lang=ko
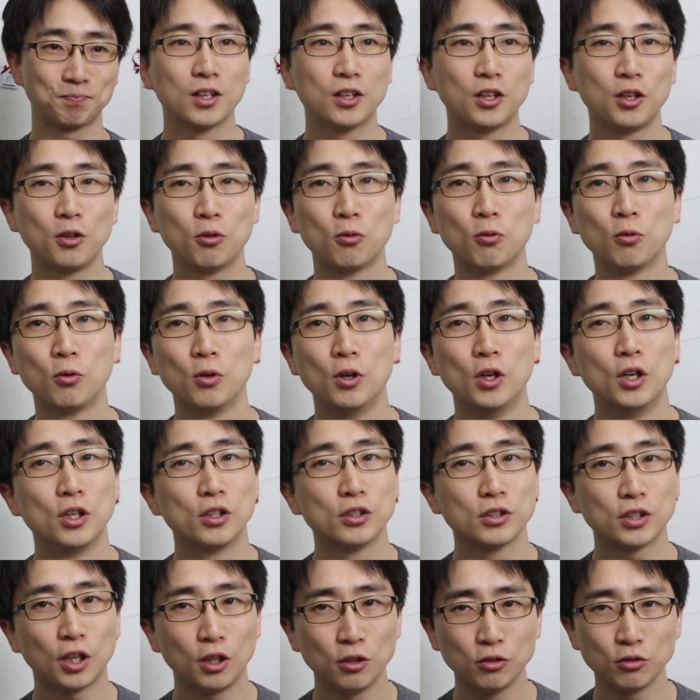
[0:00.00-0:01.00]
그리고
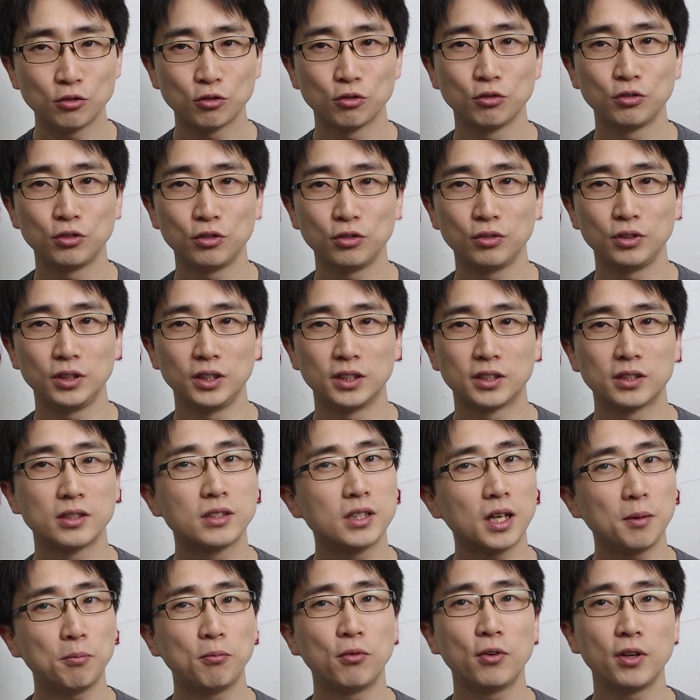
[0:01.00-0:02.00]
선수들이,
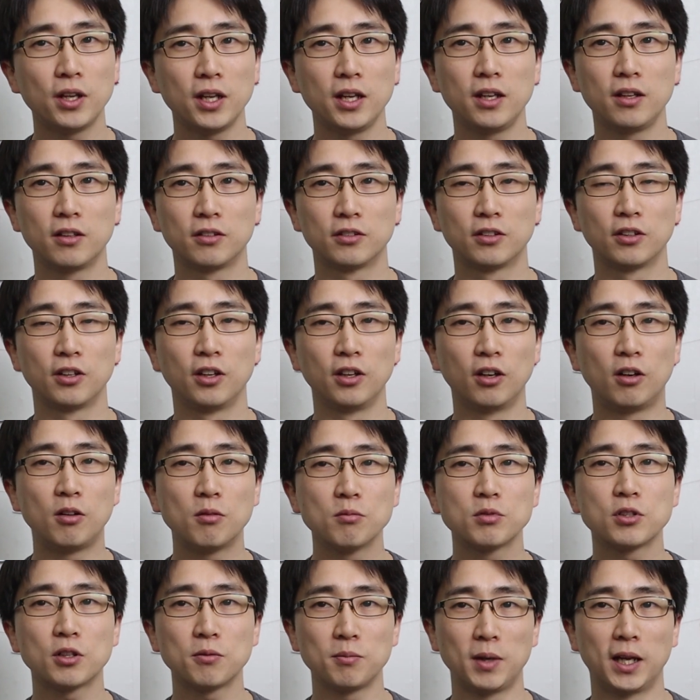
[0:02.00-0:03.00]
스타 플레이어들이
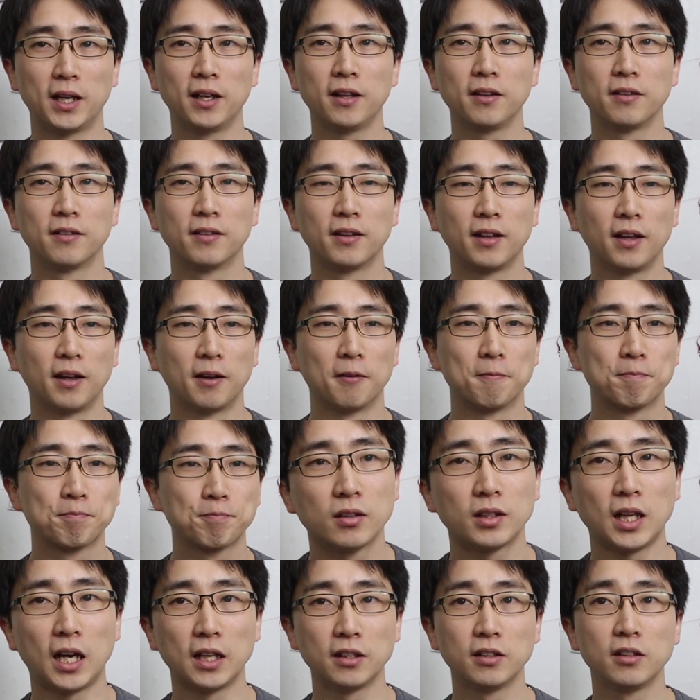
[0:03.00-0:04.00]
엄청 많았는데,
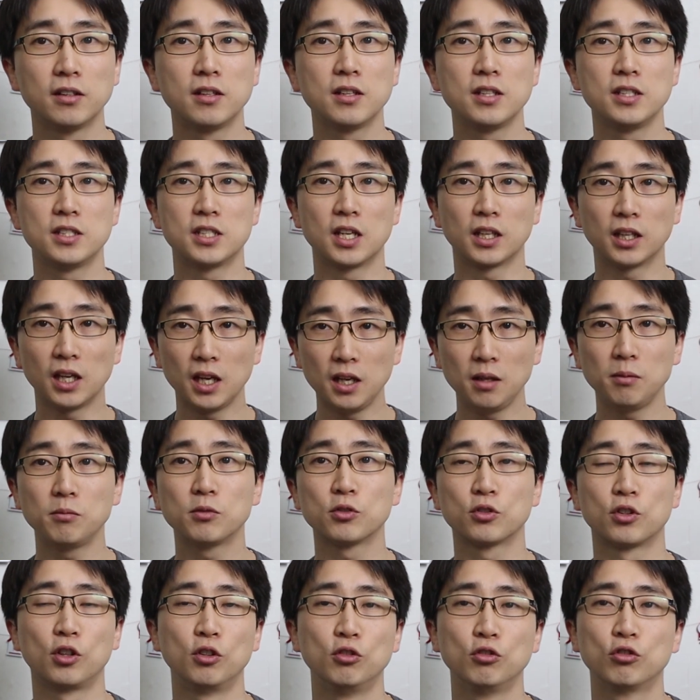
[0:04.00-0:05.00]
다들 이제
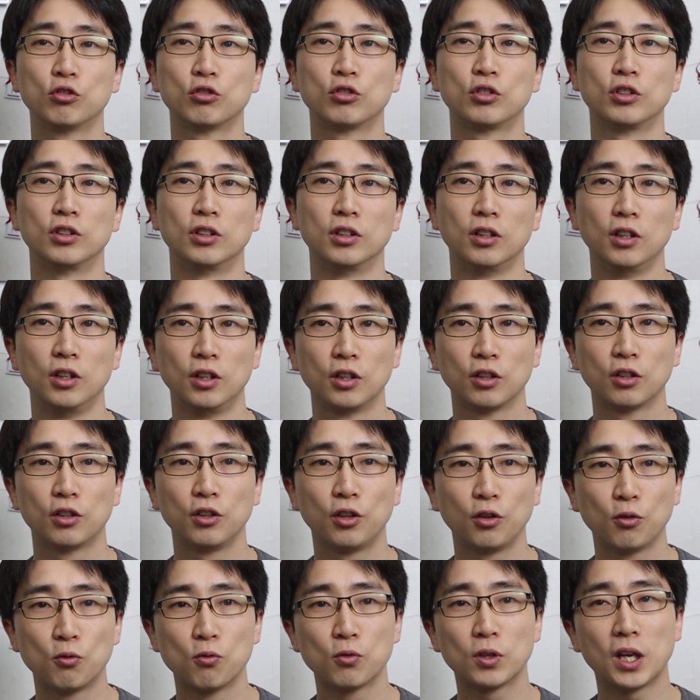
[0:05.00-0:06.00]
게임즈 선수들,
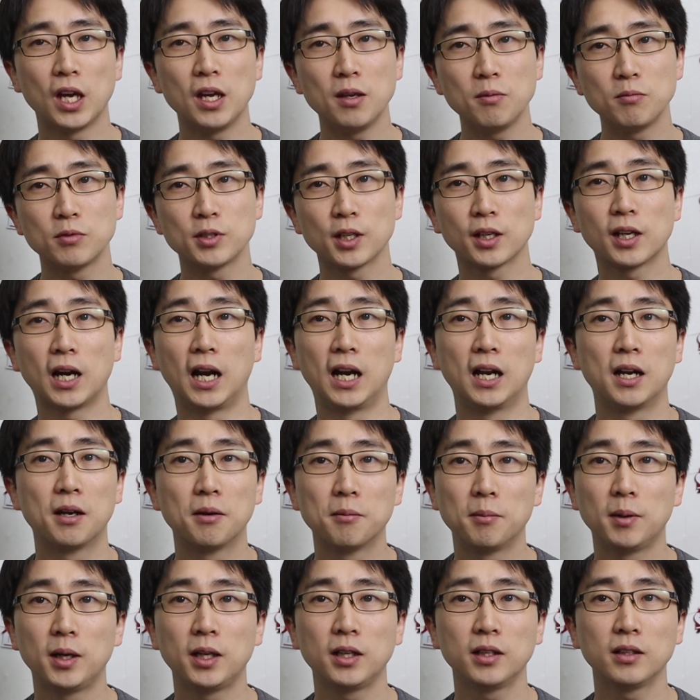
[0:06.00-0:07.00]
그리고 게임즈에
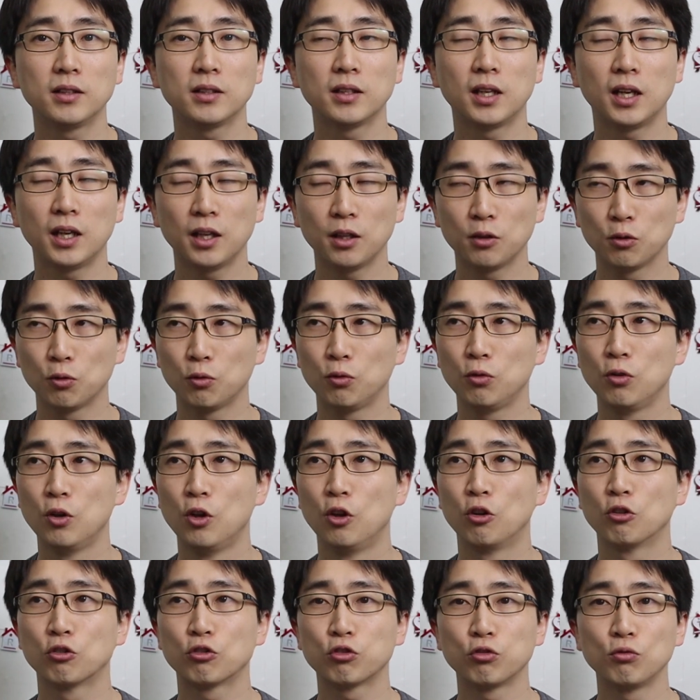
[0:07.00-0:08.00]
갈만해도
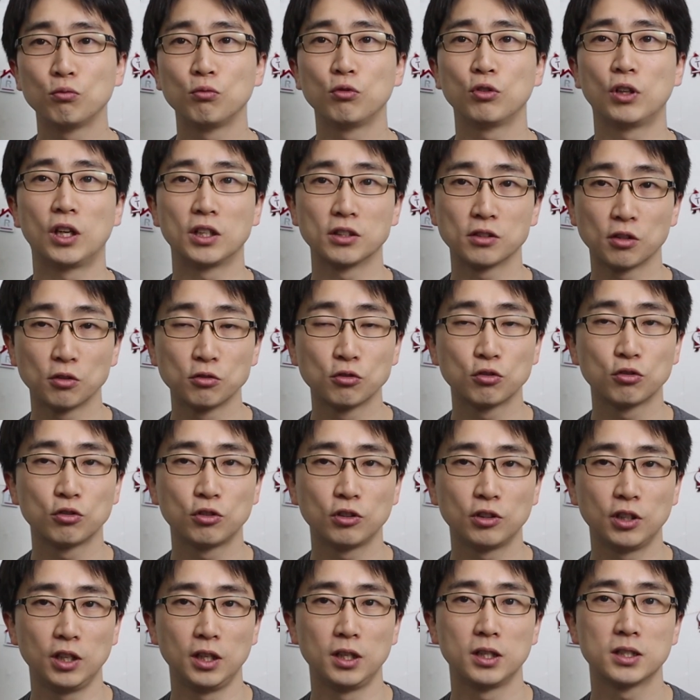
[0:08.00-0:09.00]
충분한
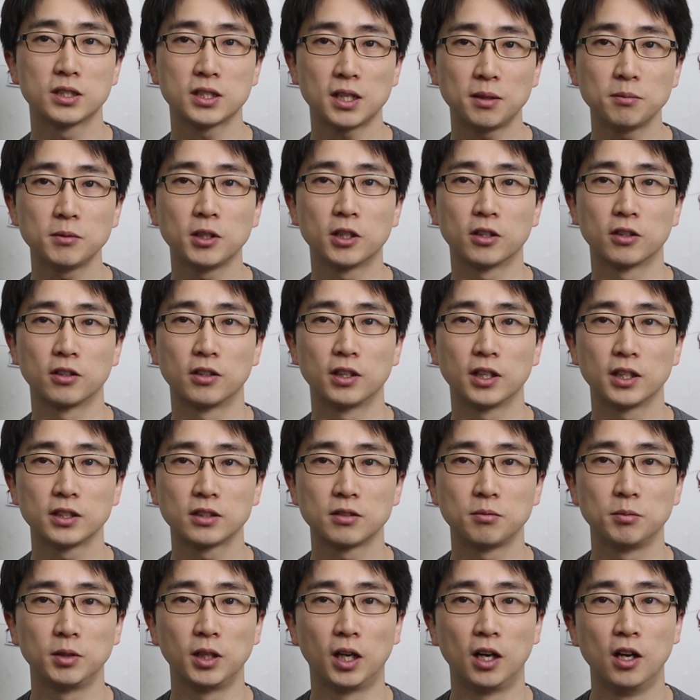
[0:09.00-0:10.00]
선수들이 참여를
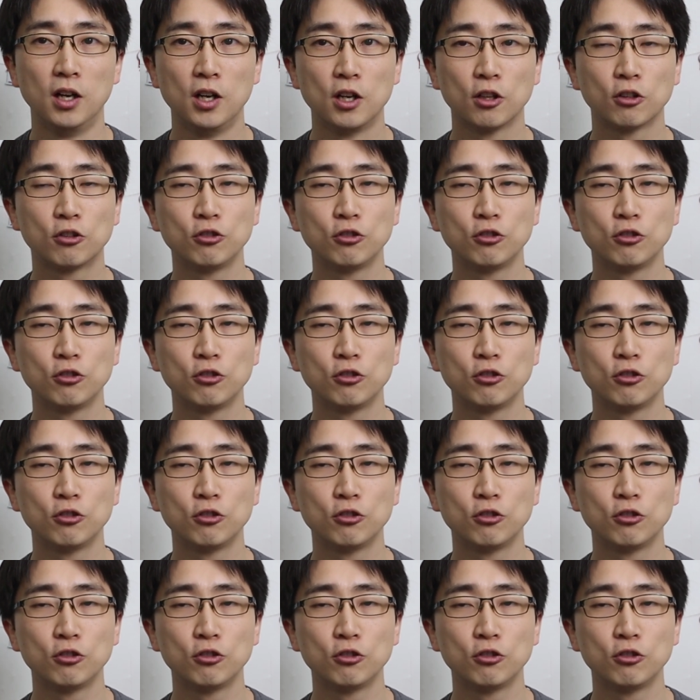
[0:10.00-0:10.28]
했습니다.